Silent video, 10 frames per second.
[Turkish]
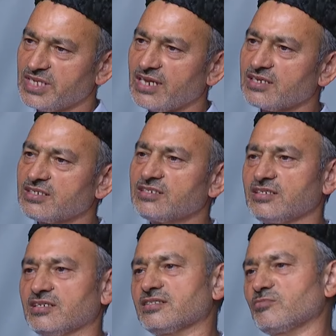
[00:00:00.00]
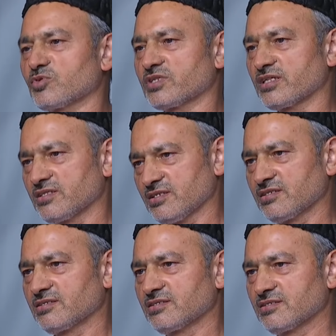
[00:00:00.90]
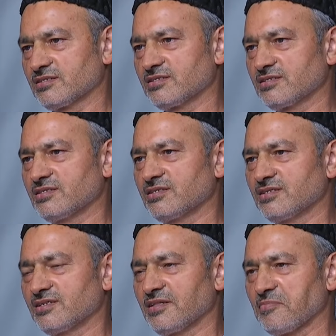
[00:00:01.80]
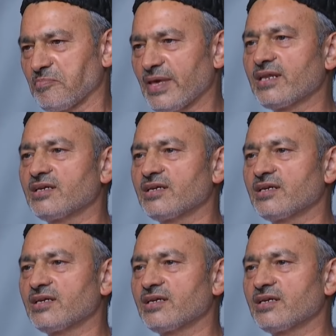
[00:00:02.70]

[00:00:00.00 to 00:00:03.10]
diyen kişi aslında murtattır. Ben